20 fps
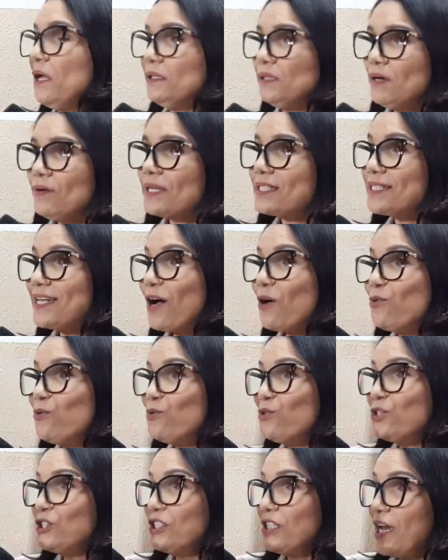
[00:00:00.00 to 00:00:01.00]
Então, a
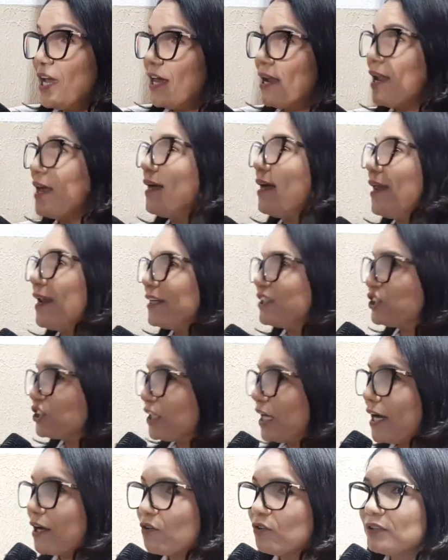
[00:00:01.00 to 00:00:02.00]
saúde, ela, ela
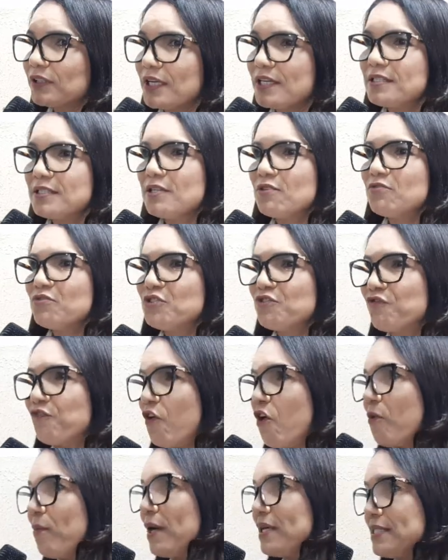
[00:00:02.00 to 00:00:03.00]
está acontecendo de
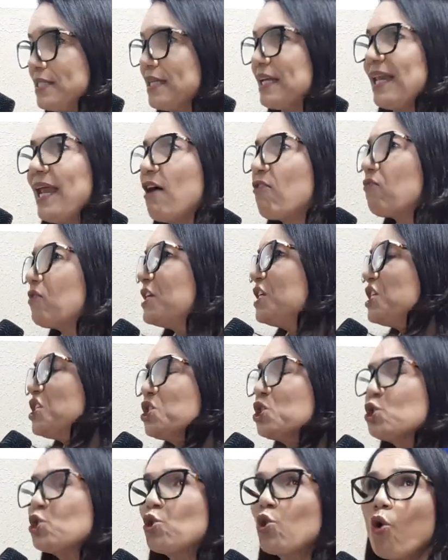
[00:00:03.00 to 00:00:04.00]
forma assim, claro que em
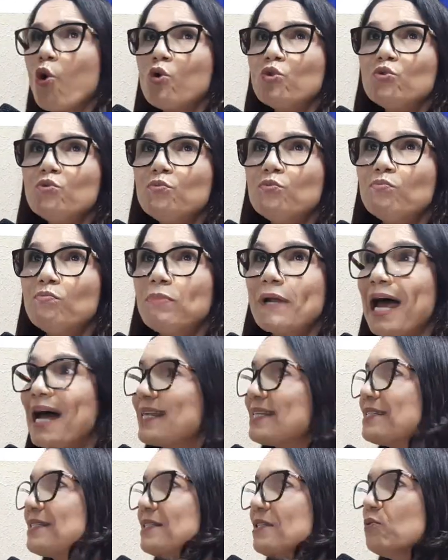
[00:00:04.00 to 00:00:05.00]
todo o
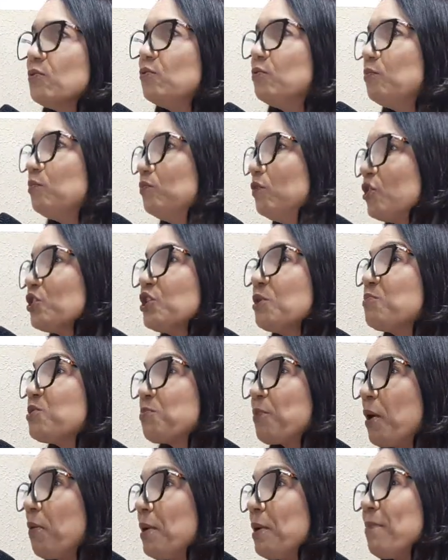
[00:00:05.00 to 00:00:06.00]
Brasil nós temos
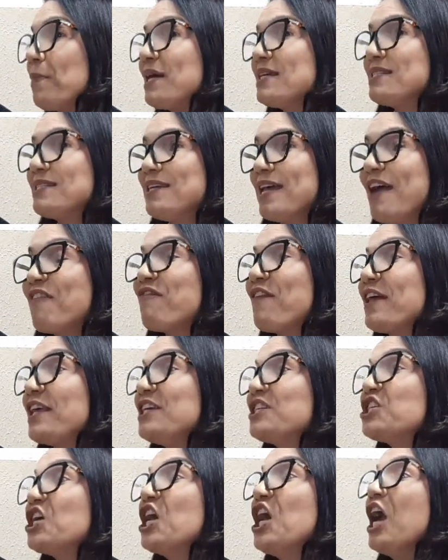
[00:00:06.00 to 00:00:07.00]
problemas, mas em
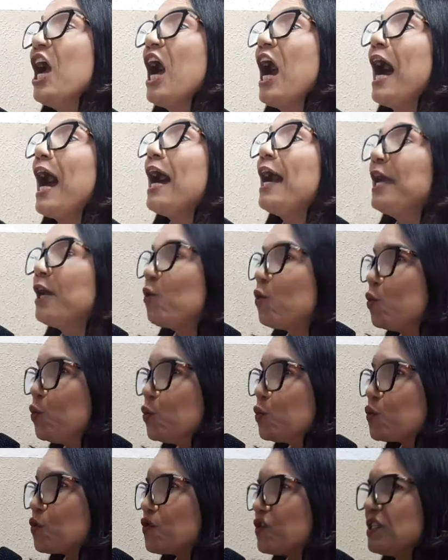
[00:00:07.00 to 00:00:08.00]
referente a
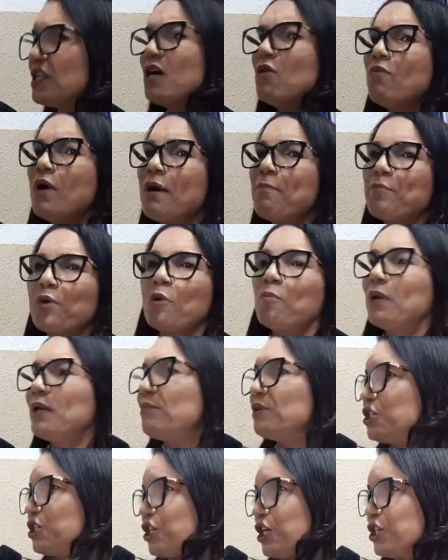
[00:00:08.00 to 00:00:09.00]
recursos, não há problema
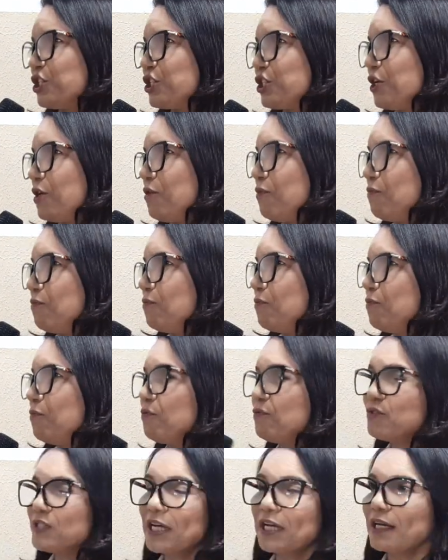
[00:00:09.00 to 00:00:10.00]
de gestão.
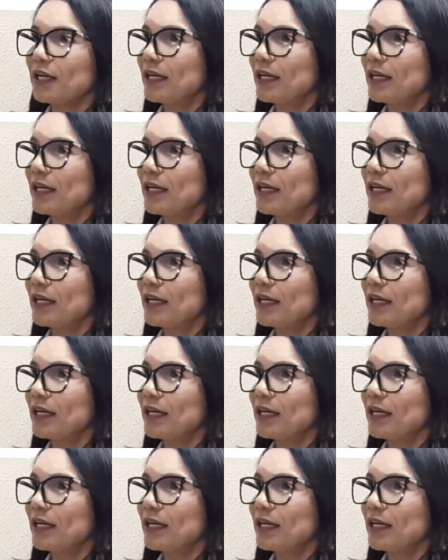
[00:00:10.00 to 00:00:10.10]
O Márcio